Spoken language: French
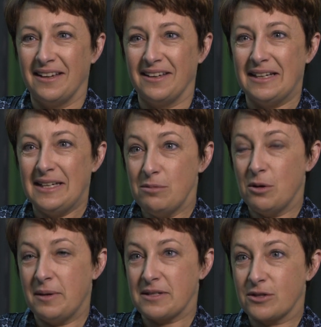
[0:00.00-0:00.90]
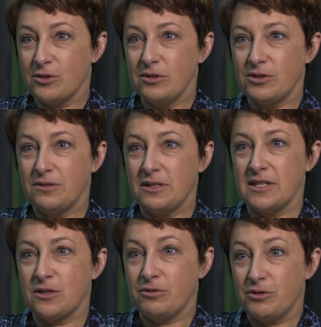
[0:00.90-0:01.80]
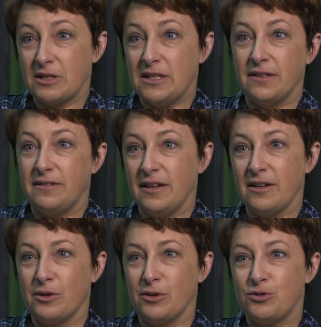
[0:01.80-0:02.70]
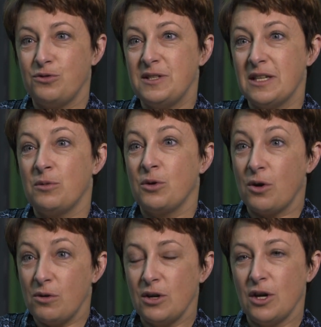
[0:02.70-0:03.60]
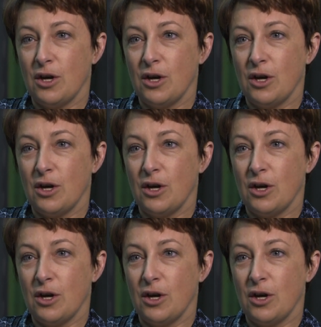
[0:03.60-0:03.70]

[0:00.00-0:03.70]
Et libre parce que j'avais des enfants qui étaient euh, suffisamment grands